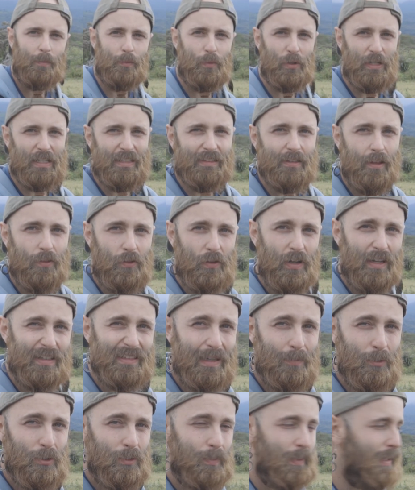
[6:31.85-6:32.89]
Por esta zona
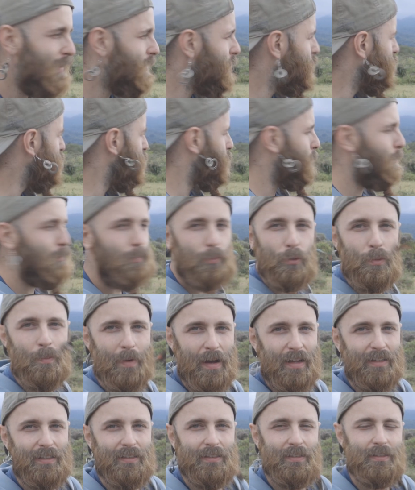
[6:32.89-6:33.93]
estamos viendo
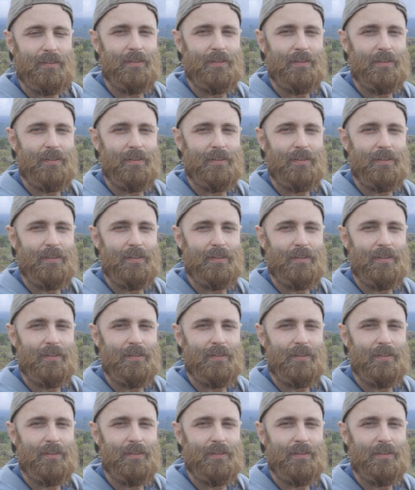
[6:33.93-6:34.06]
pumbas.